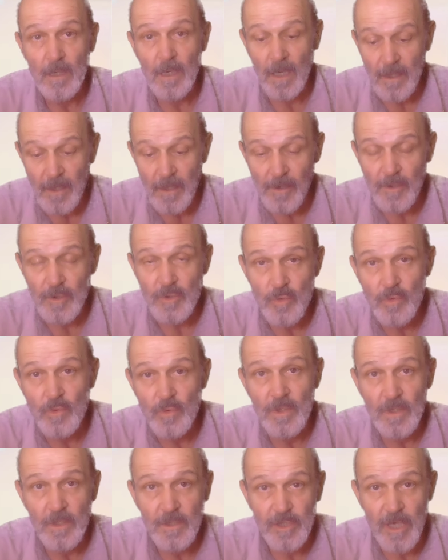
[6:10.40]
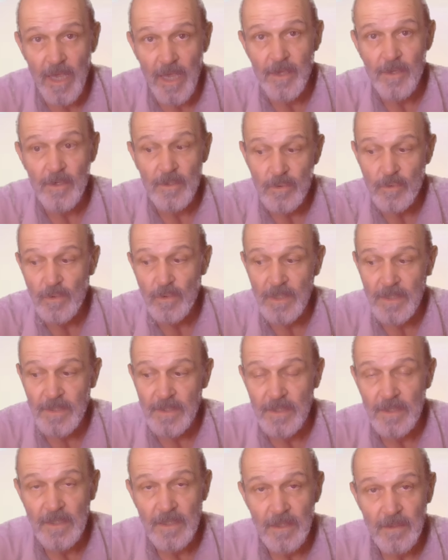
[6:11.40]
أنا رسول جاي رسول
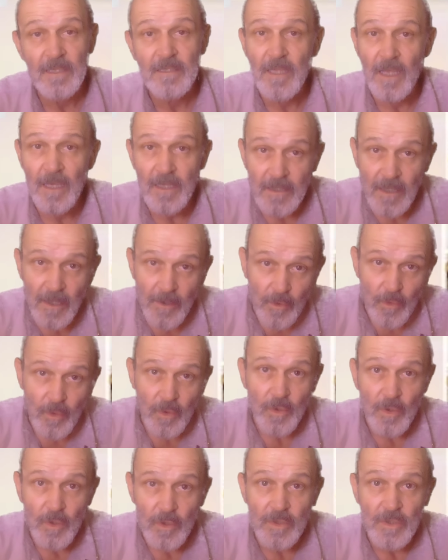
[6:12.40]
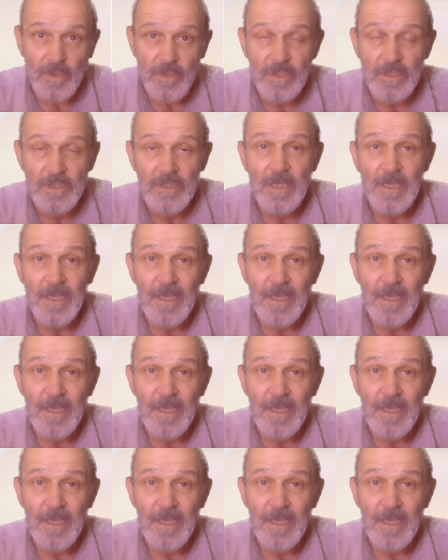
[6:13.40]
أنا حتى إن الروح القدس